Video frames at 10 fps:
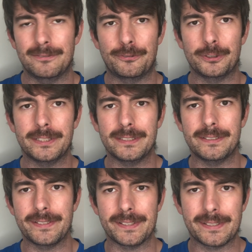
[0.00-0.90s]
Für die,
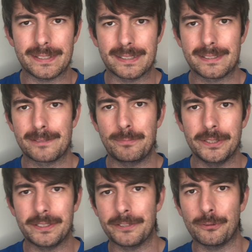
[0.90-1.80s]
die sich es jetzt
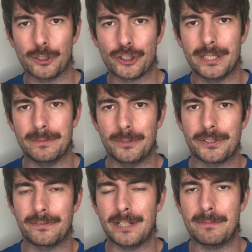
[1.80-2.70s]
bildlich vorstellen
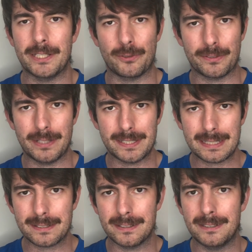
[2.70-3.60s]
müssen, wir haben also zwei
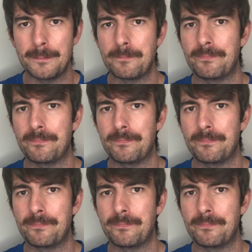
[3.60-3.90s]
Sechser.